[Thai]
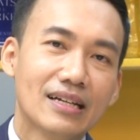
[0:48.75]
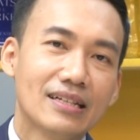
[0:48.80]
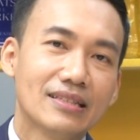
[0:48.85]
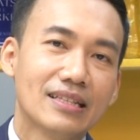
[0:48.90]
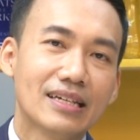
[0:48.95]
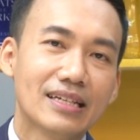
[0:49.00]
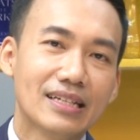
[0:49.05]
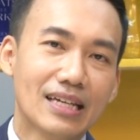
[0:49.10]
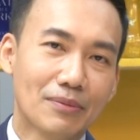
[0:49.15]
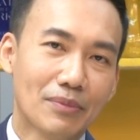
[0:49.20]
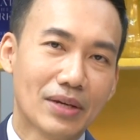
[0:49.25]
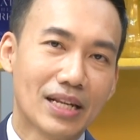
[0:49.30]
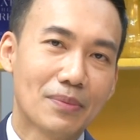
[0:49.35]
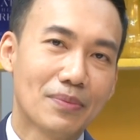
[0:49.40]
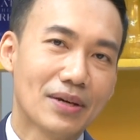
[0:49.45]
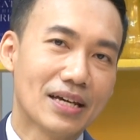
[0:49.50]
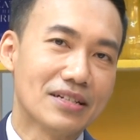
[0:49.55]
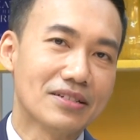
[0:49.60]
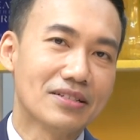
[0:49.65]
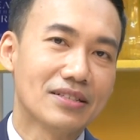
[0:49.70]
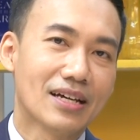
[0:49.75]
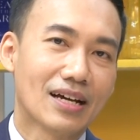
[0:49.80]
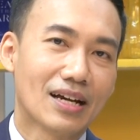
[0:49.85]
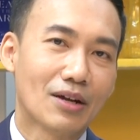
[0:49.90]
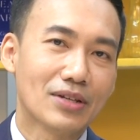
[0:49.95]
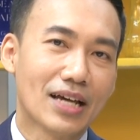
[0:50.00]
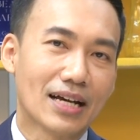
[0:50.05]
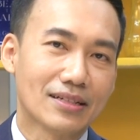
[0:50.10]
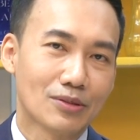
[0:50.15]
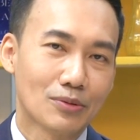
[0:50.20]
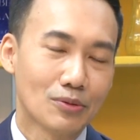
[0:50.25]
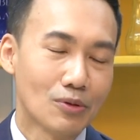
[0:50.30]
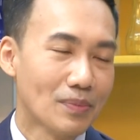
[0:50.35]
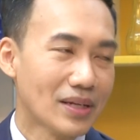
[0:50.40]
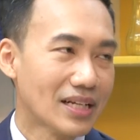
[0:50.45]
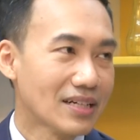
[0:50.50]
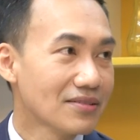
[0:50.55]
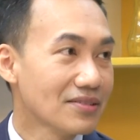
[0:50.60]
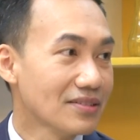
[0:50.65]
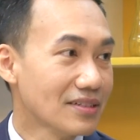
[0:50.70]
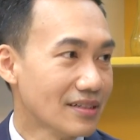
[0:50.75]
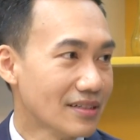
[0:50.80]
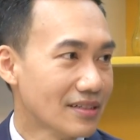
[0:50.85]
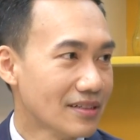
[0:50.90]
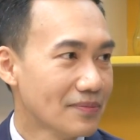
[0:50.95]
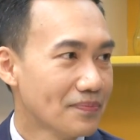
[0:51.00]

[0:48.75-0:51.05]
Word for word: ที่เขียนไปในเพจเนี่ยเราอยากจะรวมเป็นหนังสือ